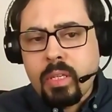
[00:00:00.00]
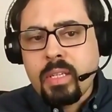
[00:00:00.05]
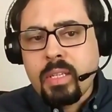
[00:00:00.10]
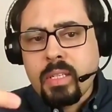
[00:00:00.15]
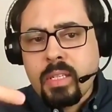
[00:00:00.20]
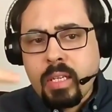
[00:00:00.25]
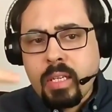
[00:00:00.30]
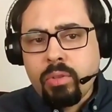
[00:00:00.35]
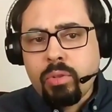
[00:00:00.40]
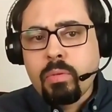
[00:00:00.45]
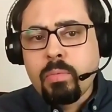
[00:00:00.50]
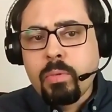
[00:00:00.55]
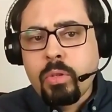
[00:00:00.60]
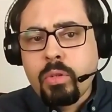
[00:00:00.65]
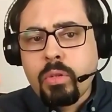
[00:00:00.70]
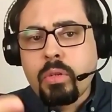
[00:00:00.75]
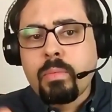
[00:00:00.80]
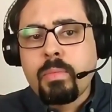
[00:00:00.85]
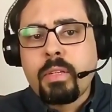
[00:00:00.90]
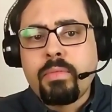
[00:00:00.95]

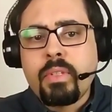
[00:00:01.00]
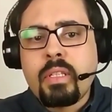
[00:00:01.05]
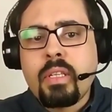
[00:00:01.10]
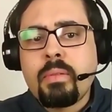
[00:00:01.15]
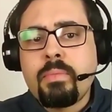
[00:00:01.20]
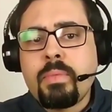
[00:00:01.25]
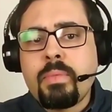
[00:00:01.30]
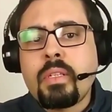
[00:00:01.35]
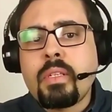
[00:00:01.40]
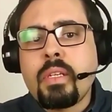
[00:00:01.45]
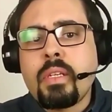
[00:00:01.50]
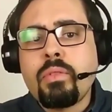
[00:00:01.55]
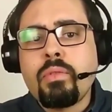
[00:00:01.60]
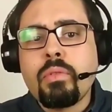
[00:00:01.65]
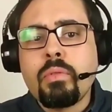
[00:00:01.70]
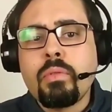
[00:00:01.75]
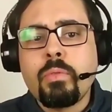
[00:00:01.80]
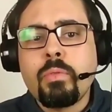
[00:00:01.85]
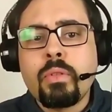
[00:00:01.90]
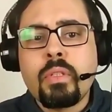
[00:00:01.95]
exactement comme la vitamine C,
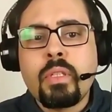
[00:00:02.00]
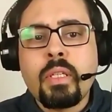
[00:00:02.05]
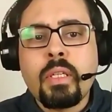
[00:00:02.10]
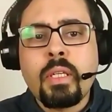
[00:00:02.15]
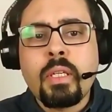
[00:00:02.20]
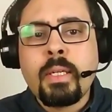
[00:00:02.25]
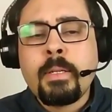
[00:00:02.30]
d'augmenter